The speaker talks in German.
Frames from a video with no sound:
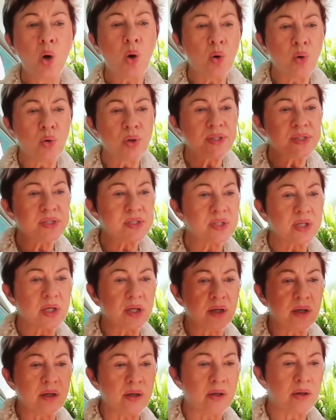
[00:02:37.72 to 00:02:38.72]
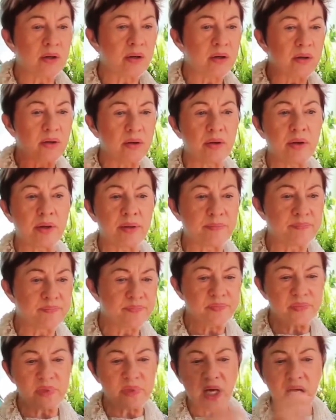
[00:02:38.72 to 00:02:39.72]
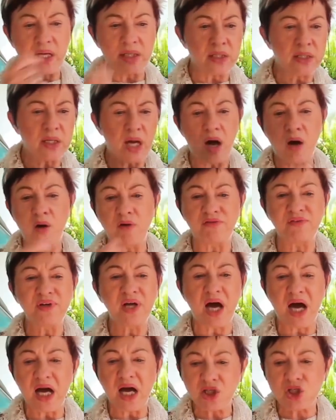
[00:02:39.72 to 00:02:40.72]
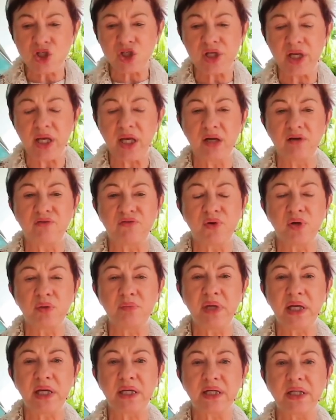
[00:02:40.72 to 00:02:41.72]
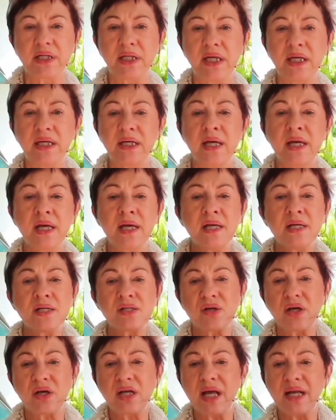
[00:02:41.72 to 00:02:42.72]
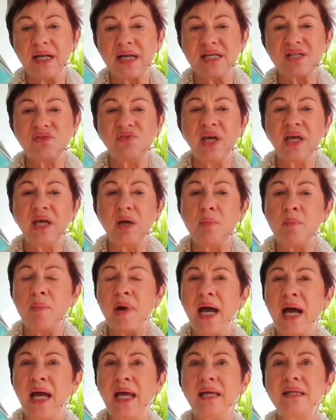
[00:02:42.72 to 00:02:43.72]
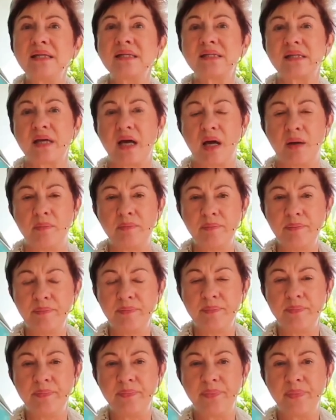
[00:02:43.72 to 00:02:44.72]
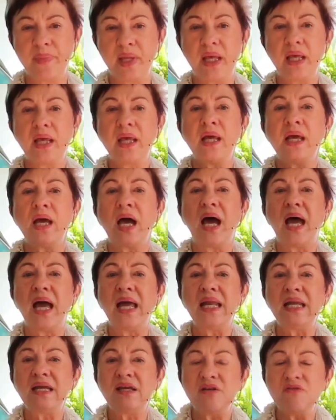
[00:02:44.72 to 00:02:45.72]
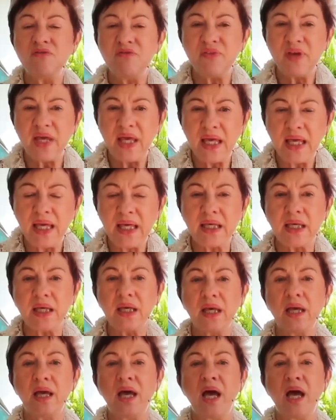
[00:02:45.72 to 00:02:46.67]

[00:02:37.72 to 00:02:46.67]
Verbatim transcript: und äh, ähm, dann einen Haufen Ratschläge von mir kriegen, sondern dass wir gemeinsam einen Weg